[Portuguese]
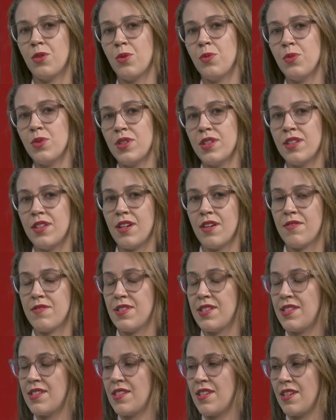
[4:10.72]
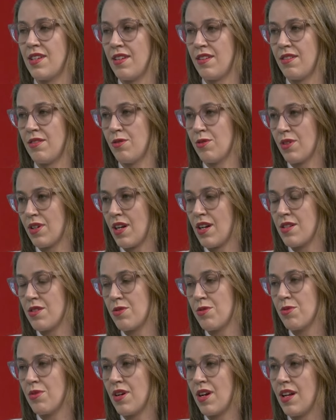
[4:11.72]
como que deve ser, no
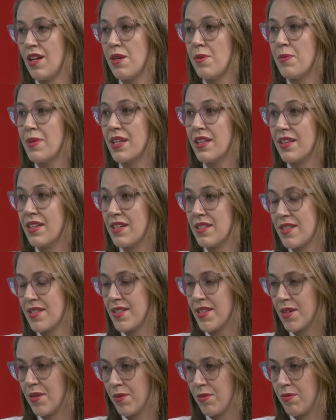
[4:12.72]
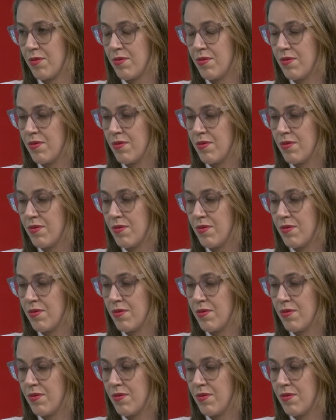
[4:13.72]
caso, a alimentação?